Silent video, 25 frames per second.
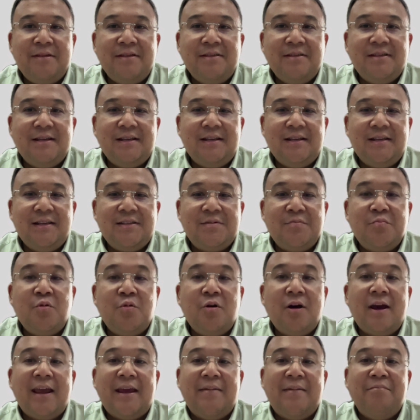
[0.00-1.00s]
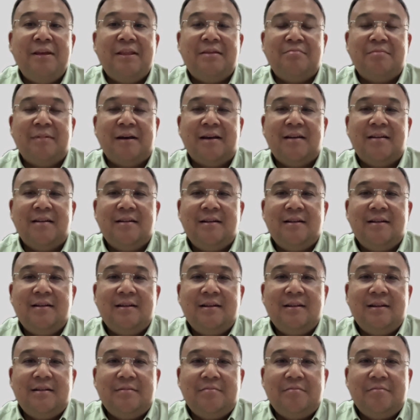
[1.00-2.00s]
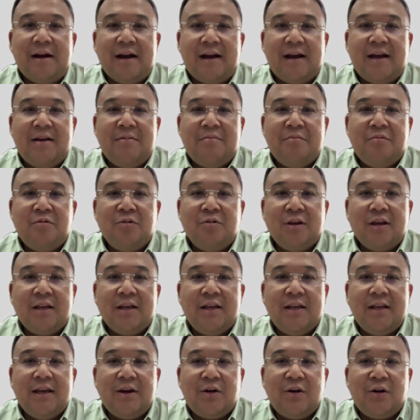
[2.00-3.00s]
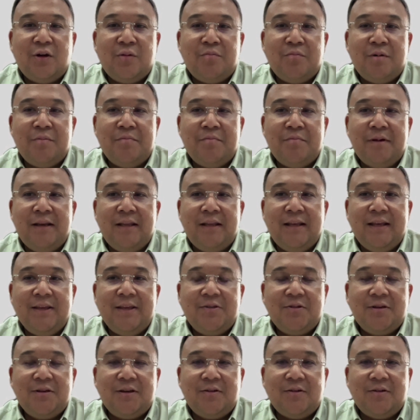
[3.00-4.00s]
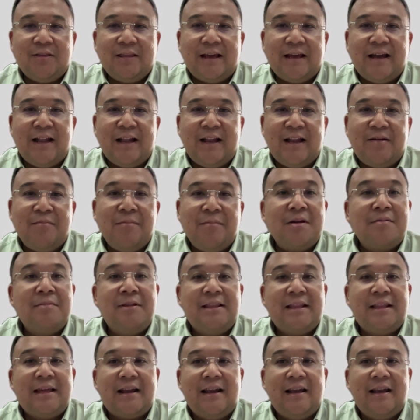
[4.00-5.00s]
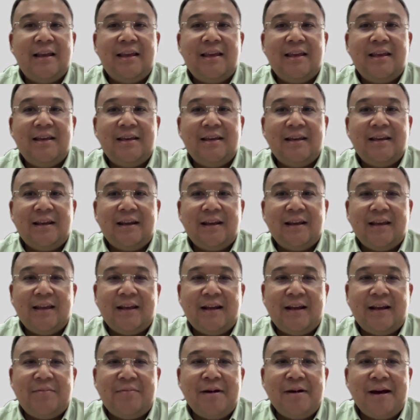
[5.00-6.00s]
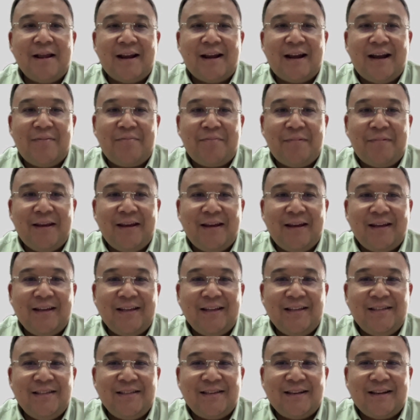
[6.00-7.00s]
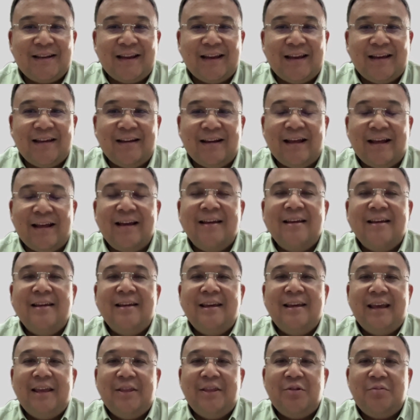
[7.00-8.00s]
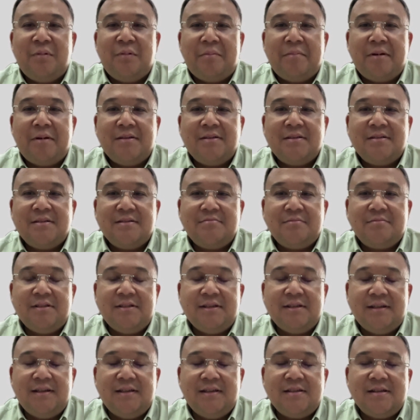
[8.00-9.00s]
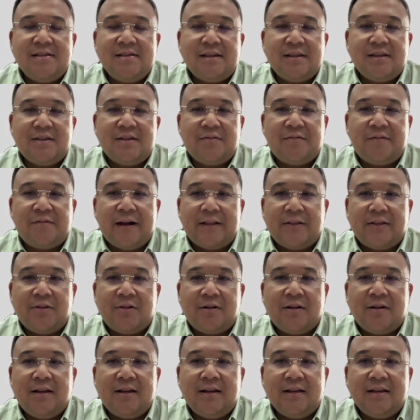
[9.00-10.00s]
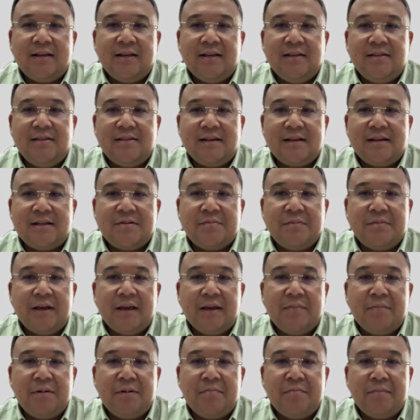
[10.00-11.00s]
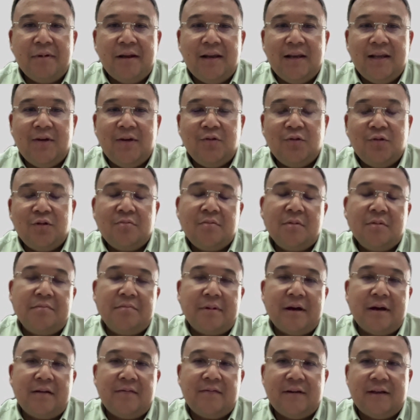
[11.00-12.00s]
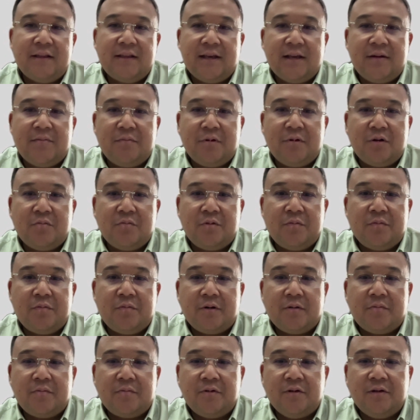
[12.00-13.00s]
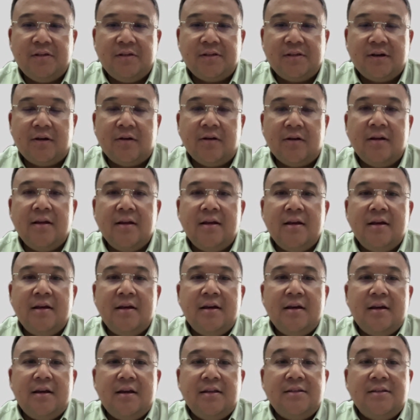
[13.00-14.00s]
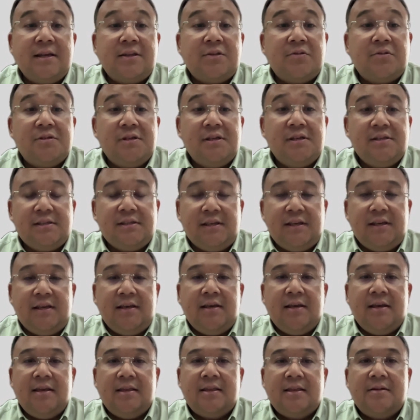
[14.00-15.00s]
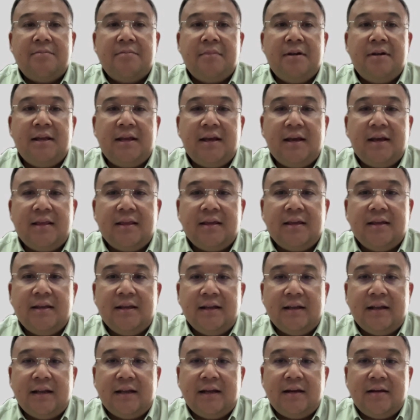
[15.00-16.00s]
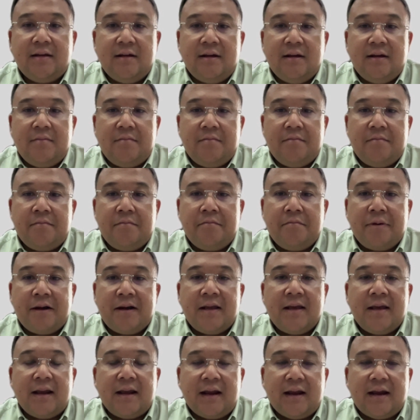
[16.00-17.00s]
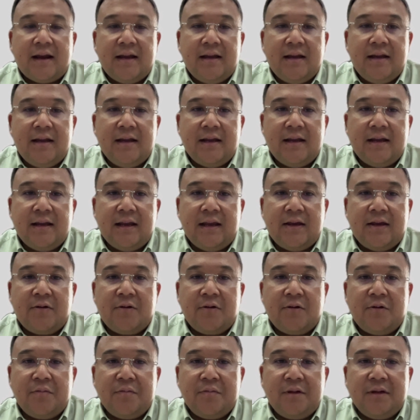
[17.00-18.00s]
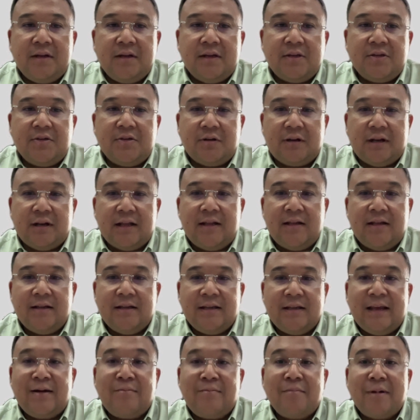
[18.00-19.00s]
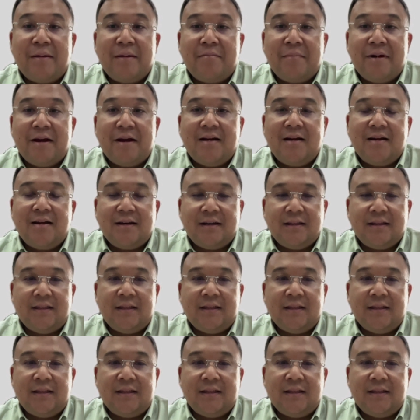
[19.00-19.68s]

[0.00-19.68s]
menjadi sebuah habit, Mbak. Bahkan mungkin dia kalau membeli gitu, oh tanggal kembar bentar lagi ya, kira-kira barang apa yang diincar ya. Nah, itu memang menjadi salah satu faktor yang diincar sebagai pembeli untuk memanfaatkan promo-promo diskon. Di satu sisi, kita melihat adalah pergerakan dari ekonomi nasional yang memang